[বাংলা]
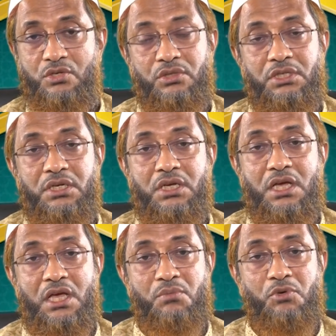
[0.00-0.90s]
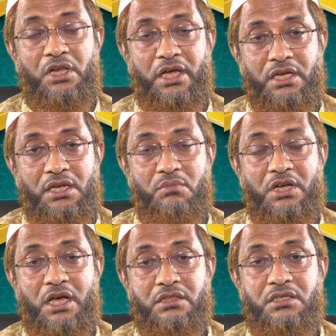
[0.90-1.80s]
সুতরাং কেয়ামুল লাইল বা
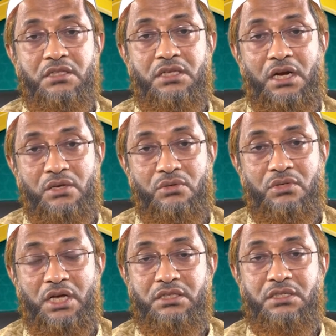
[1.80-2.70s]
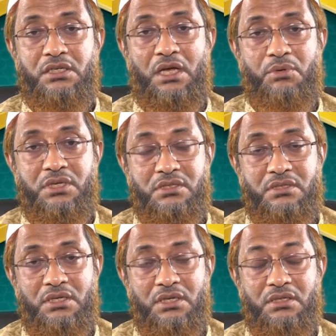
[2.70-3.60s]
রাতে দাঁড়ানো রাতের
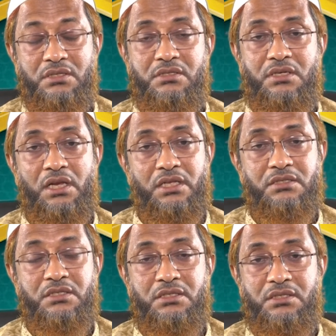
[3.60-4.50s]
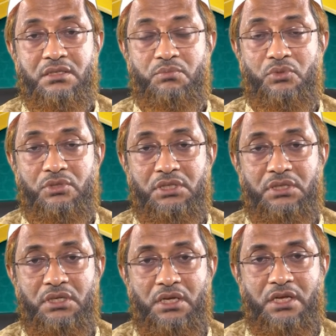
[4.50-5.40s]
নামাজটা সালাদটা তিনি যা পড়তেন
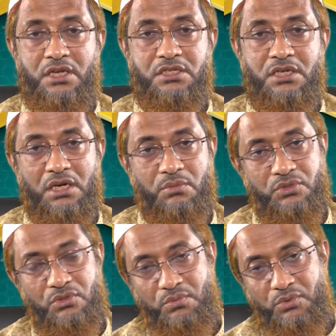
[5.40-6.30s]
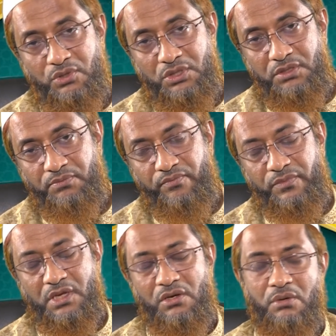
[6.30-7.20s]
সারা বছর পড়তেন
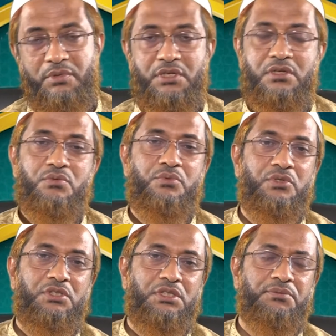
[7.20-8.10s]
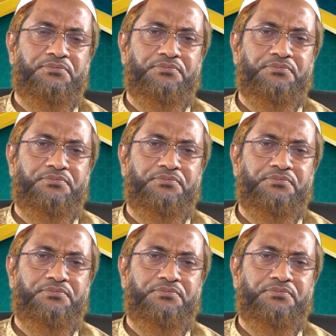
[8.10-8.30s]
রমাদানেও পড়তেন